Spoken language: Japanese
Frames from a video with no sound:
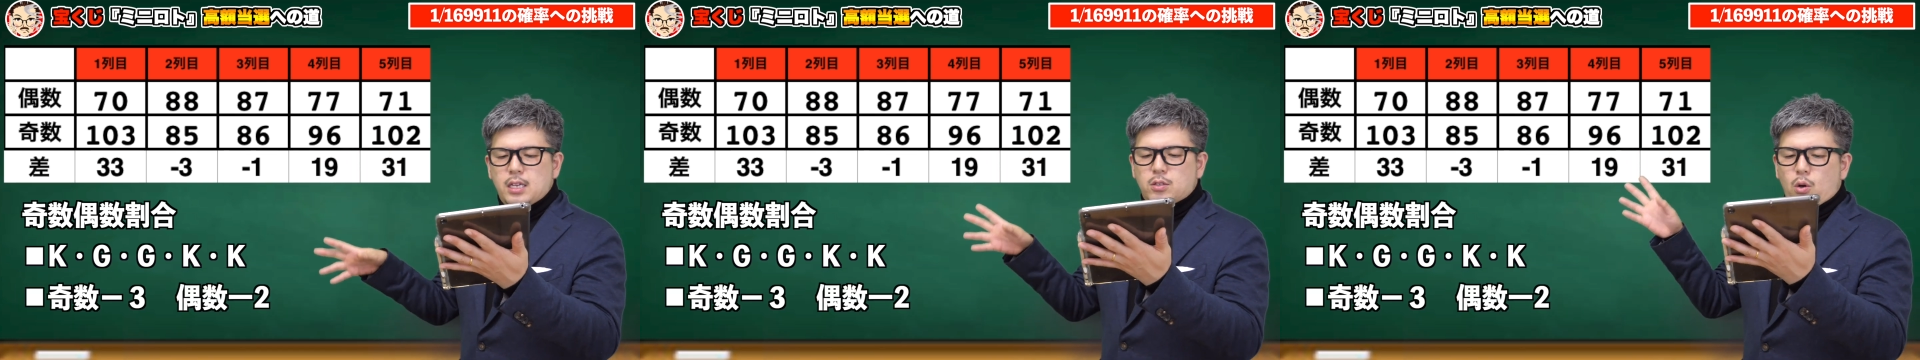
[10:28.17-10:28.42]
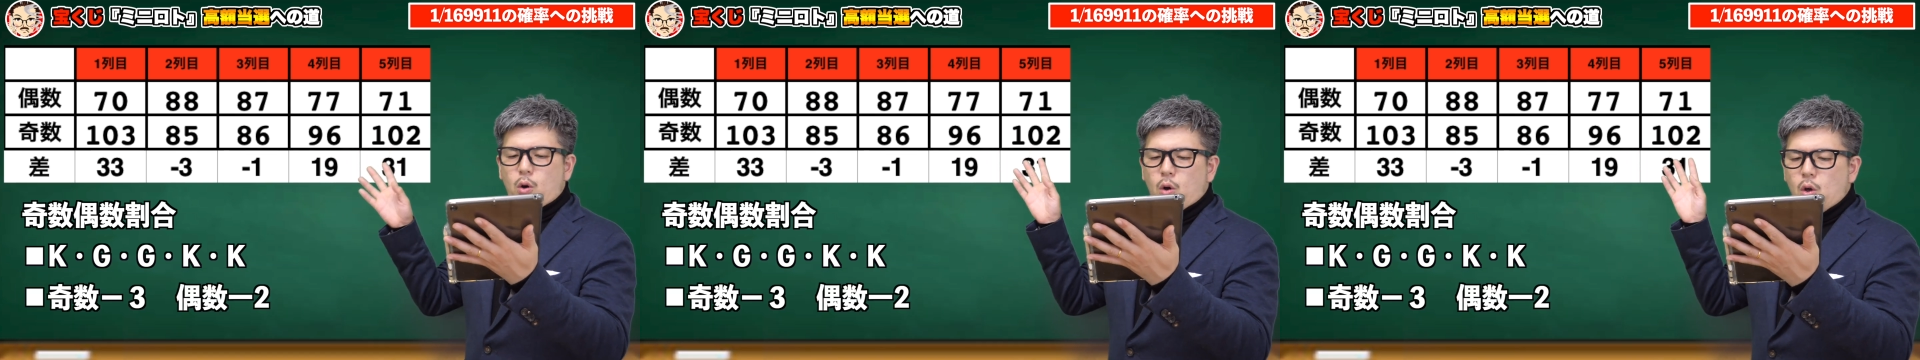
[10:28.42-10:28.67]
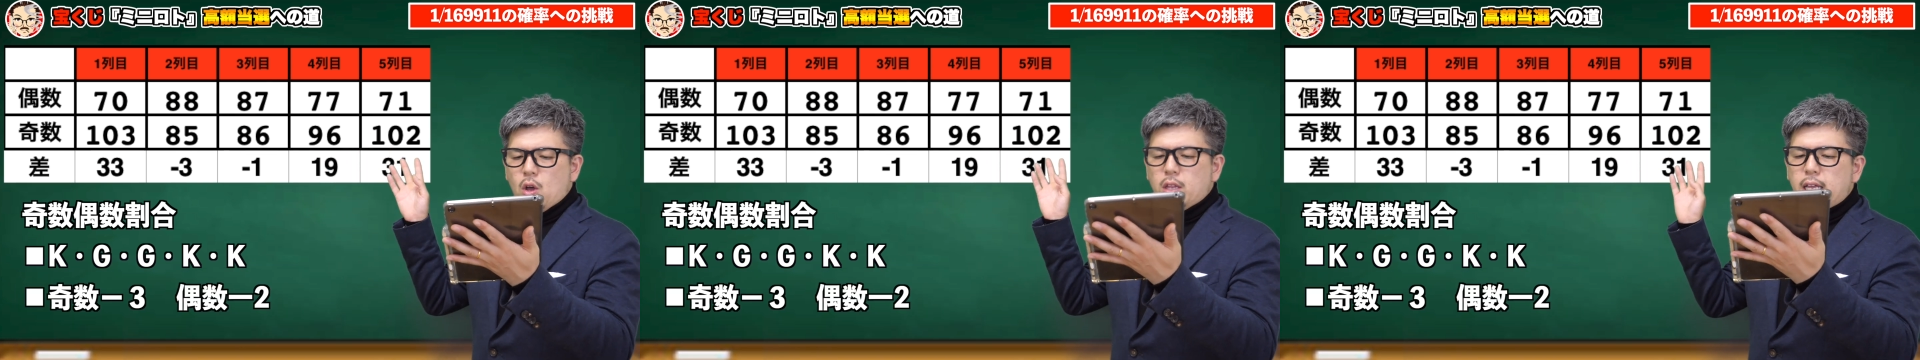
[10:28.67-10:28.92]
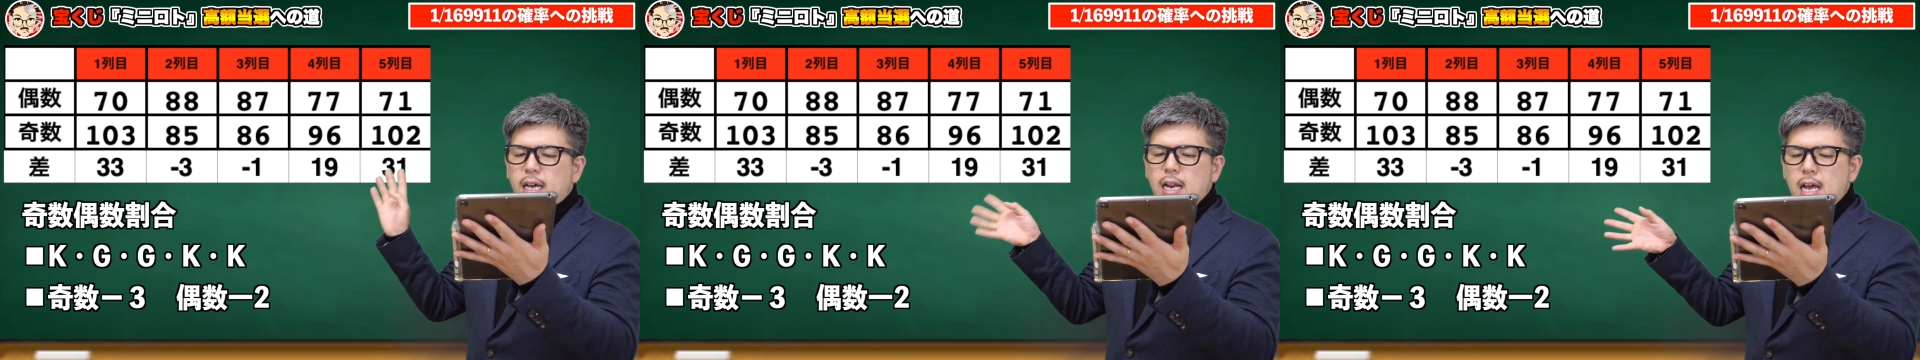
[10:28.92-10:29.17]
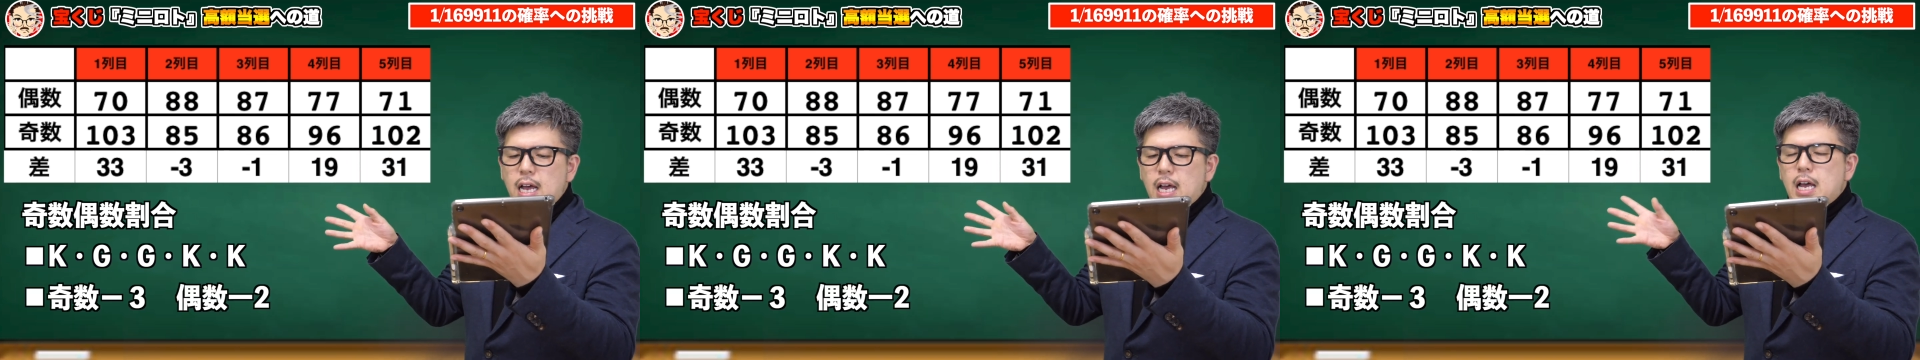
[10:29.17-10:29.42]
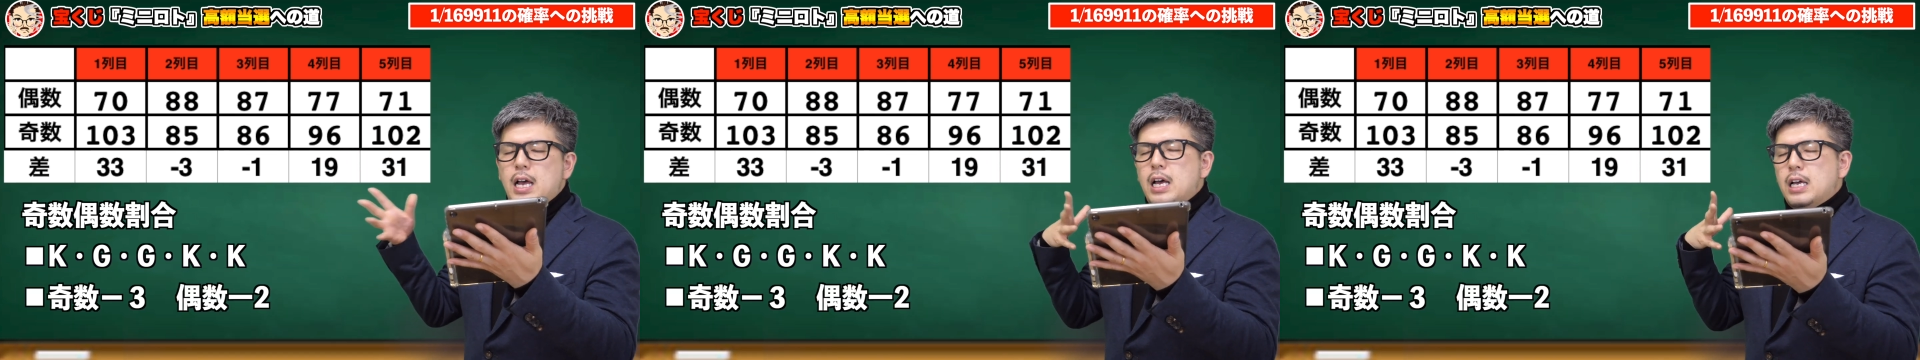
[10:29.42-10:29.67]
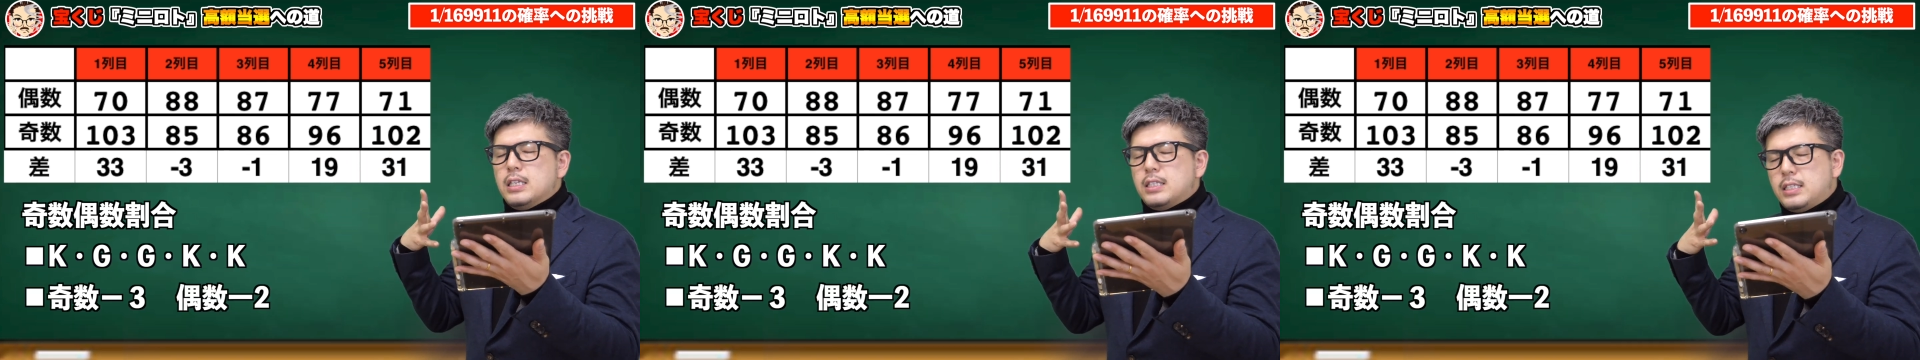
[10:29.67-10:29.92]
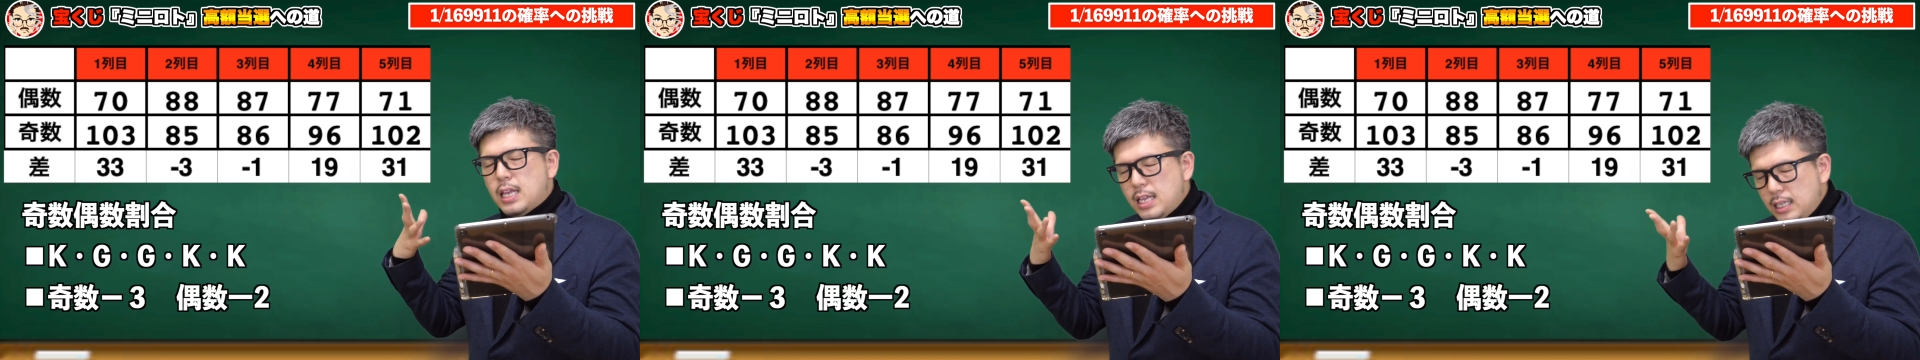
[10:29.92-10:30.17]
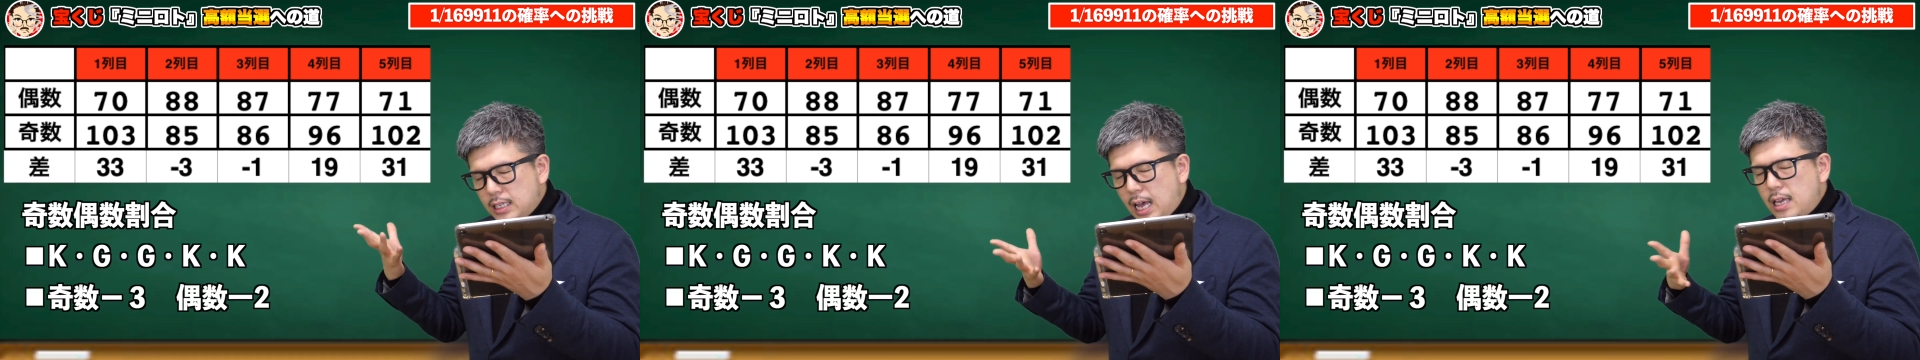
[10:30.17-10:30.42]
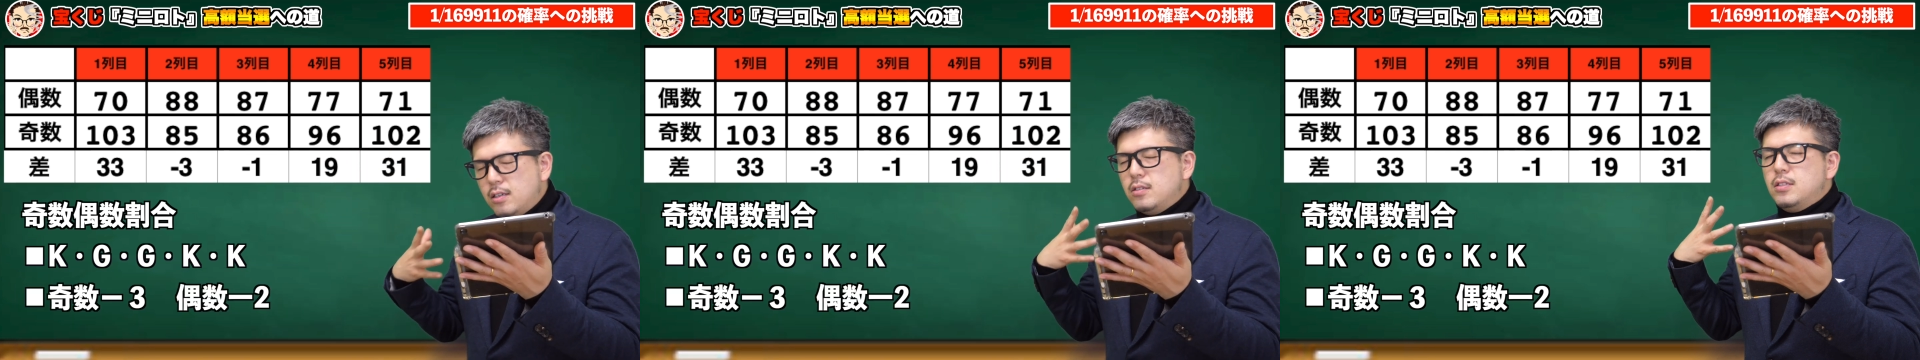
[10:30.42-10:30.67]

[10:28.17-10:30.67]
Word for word: そうだから前回偶